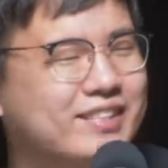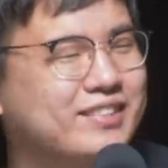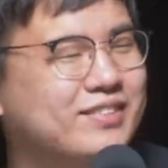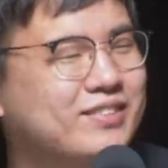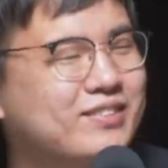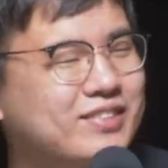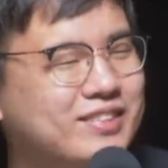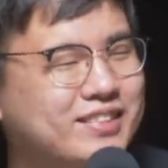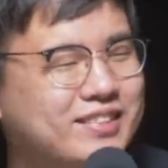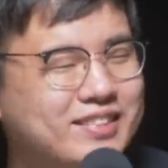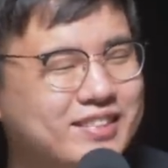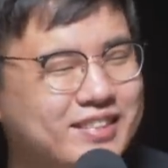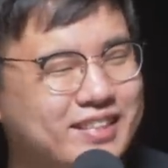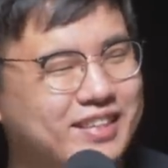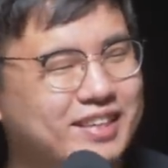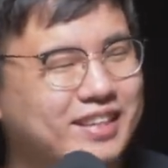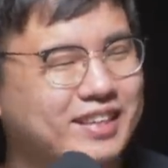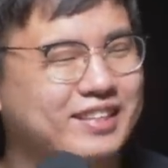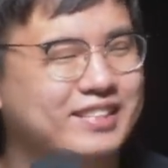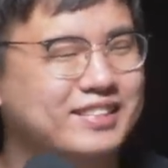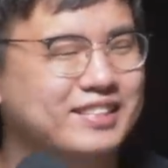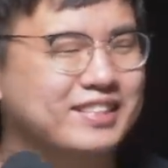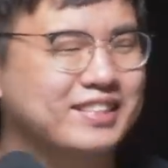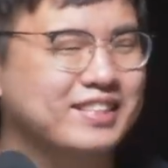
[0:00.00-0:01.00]
이러고
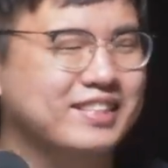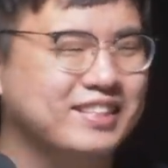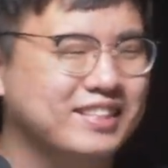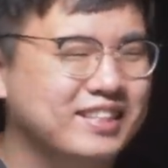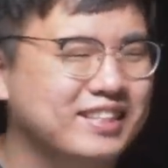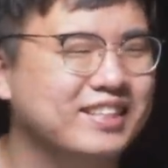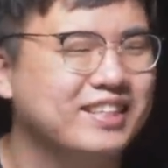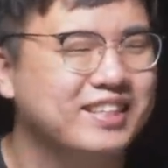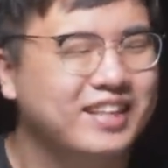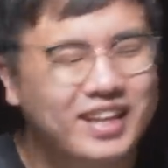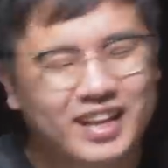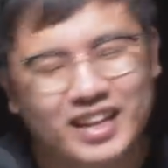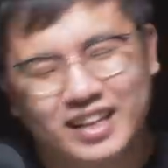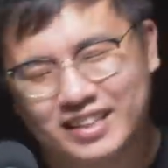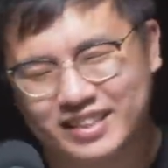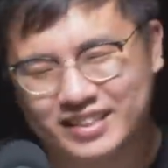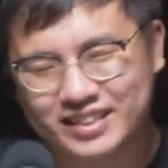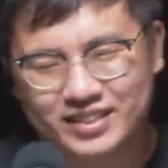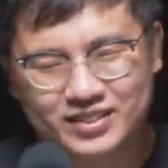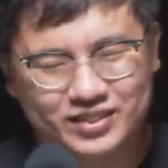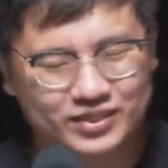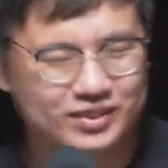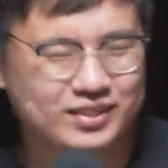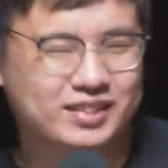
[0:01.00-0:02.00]
있는데 이제
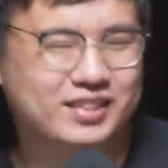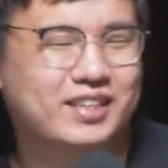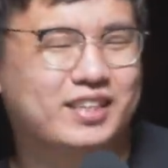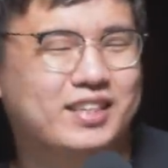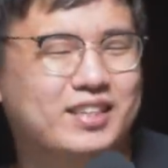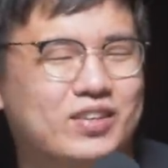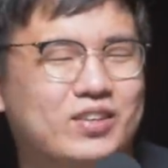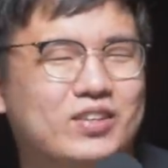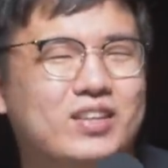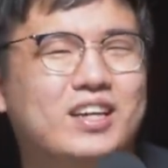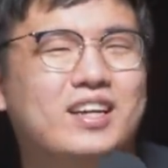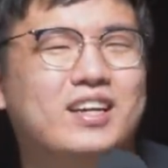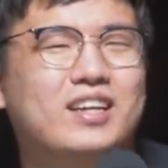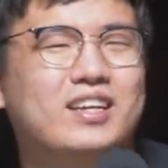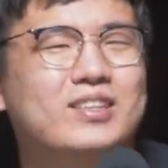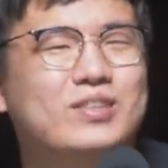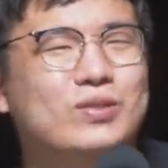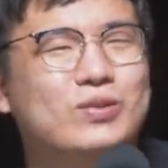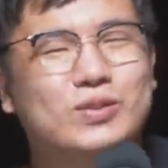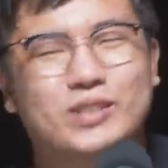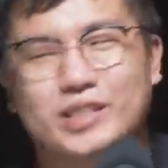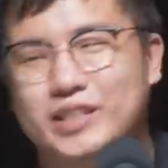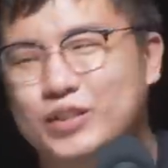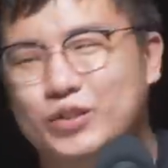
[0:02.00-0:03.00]
그래서 이제
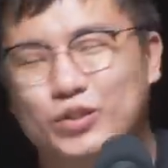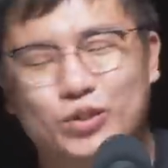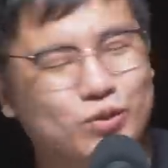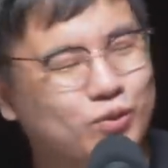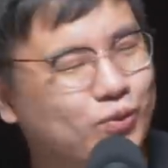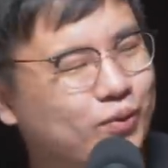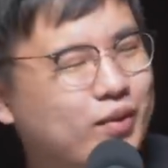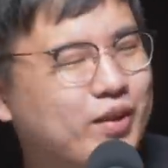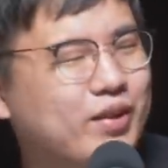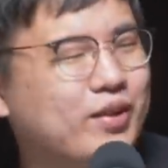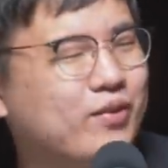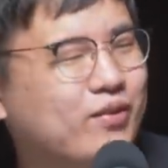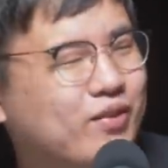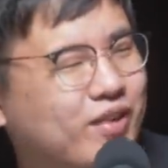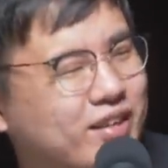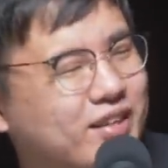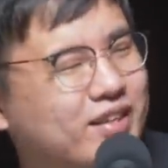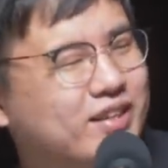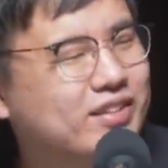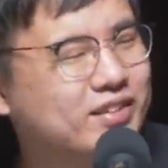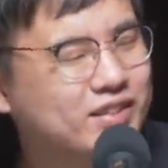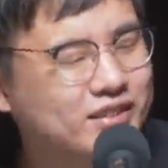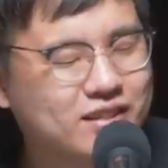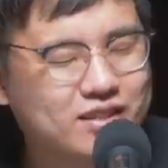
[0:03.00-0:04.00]
여당에서도 지지율이 높게 나온 거
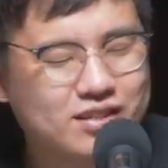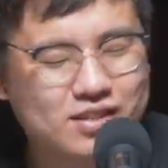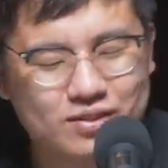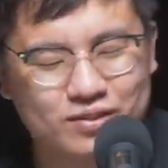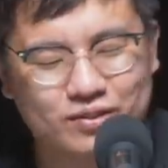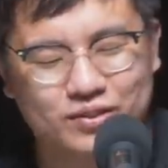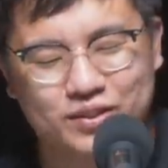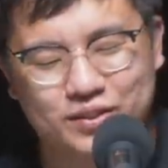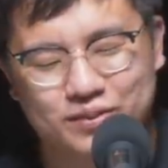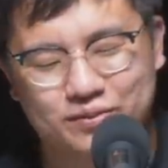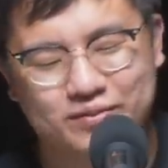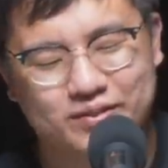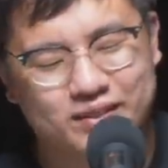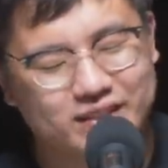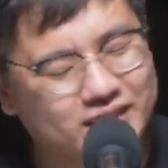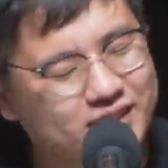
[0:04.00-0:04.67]
아닌가 생각하고 있습니다.